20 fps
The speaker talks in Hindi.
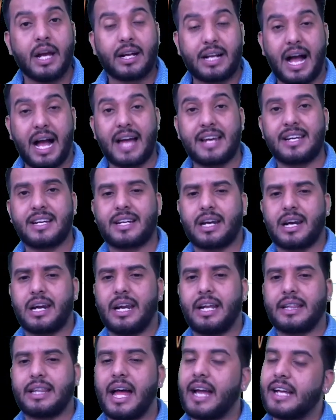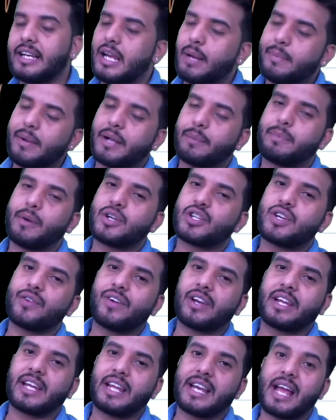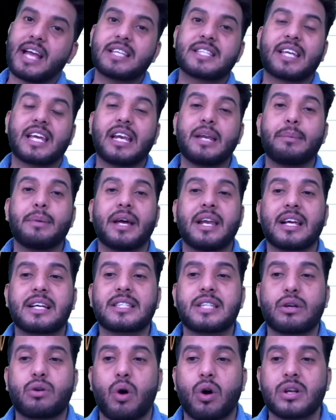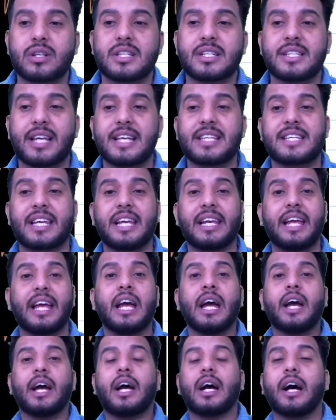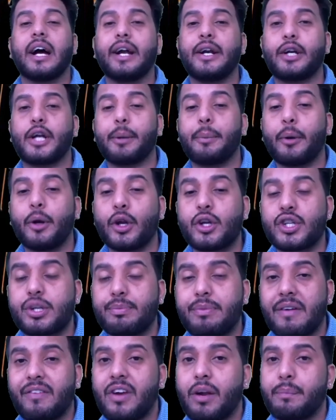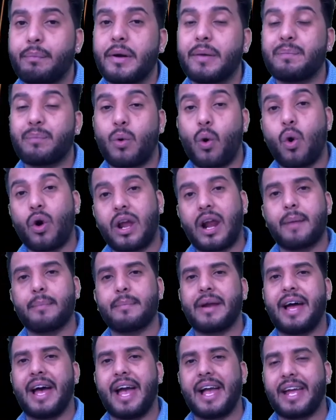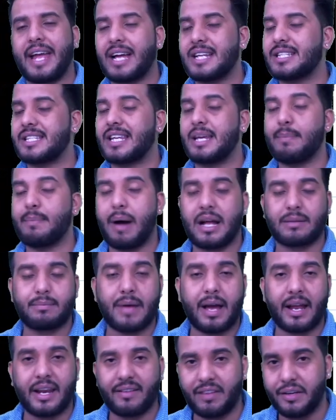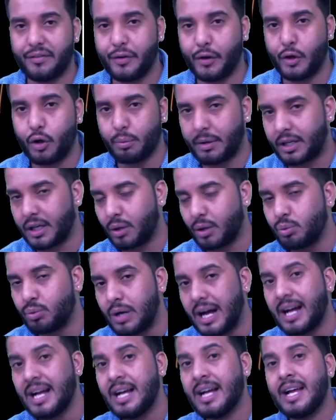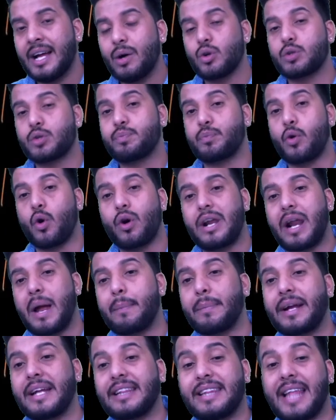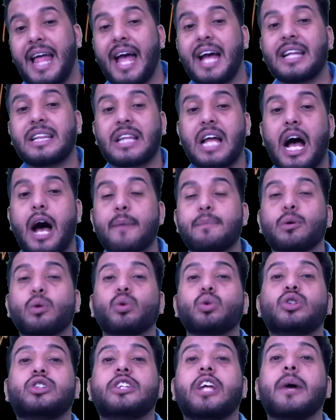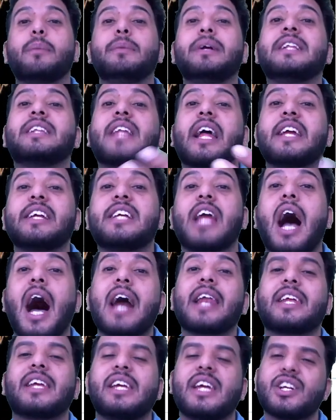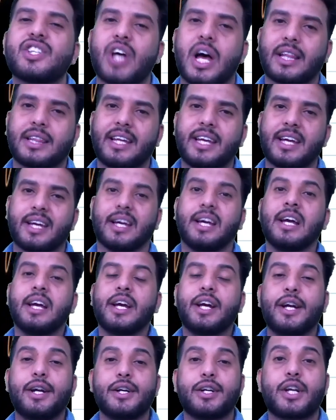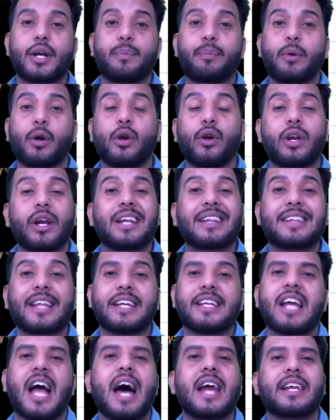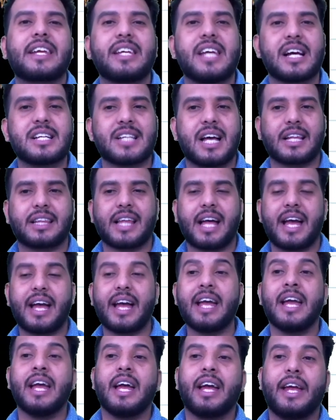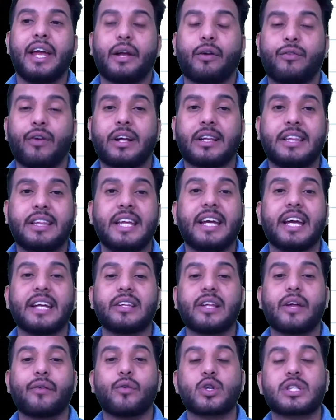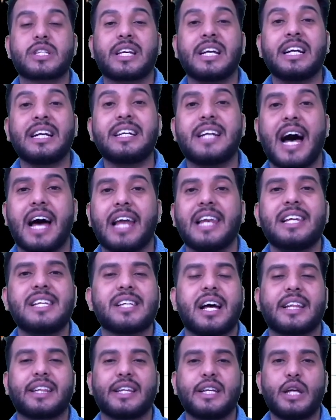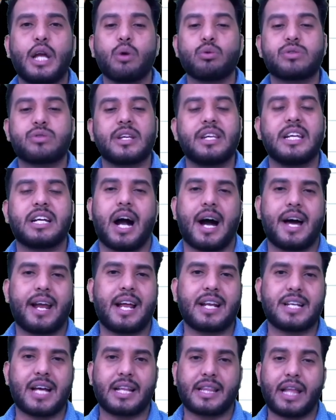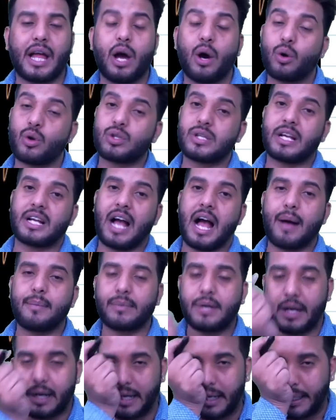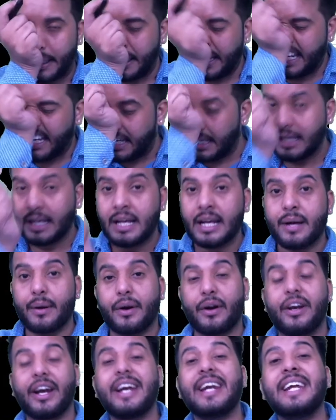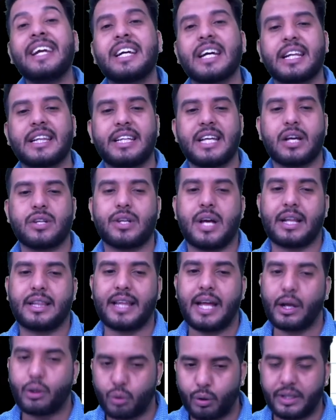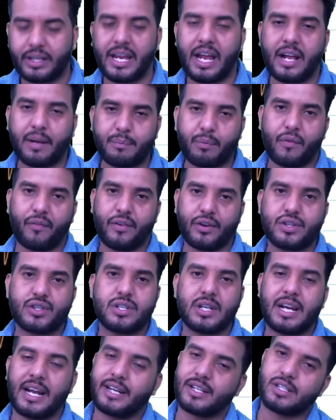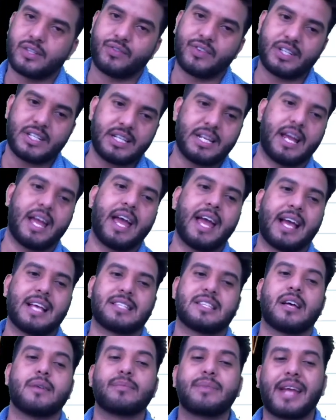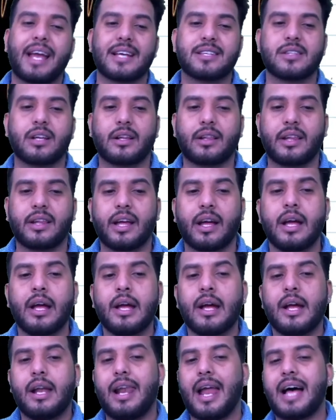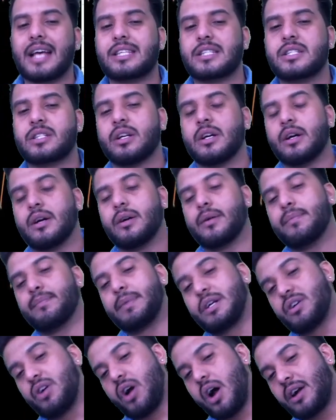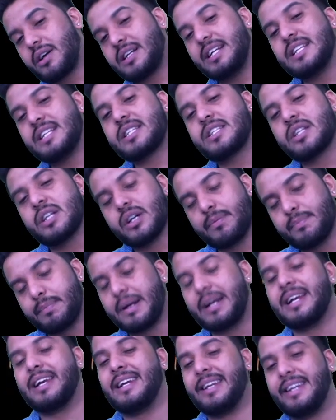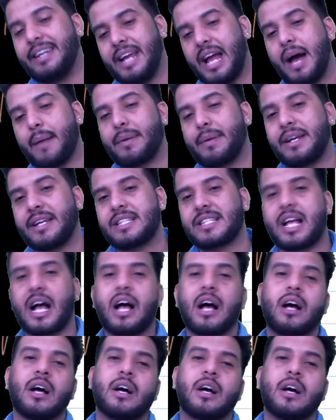कार्य कर लेता है ये भी एक पेशेवर क्रिया है इसके लिए भी अलग से कोर्सेज हैं इसके लिए इंटरप्रेनरशिप डेवलपमेंट प्रोग्राम बनाया गया है जिसकी बात मैं आने वाली वीडियो में करूंगा उस प्रोग्राम के तहत अब उद्यमी तैयार किए जाते हैं इंटरप्रेन्योर तैयार किया जाता है एक व्यक्ति के अंदर वो स्किल डाली जाती है उसे निखारा जाता है और उसे काम करने के लिए रेडी कर दिया जाता है तो ये एक प्रोफेशनल एक्टिविटी है ऐसा हम कह सकते हैं लास्ट बट नॉट लीस्ट पर यहाँ पर इसका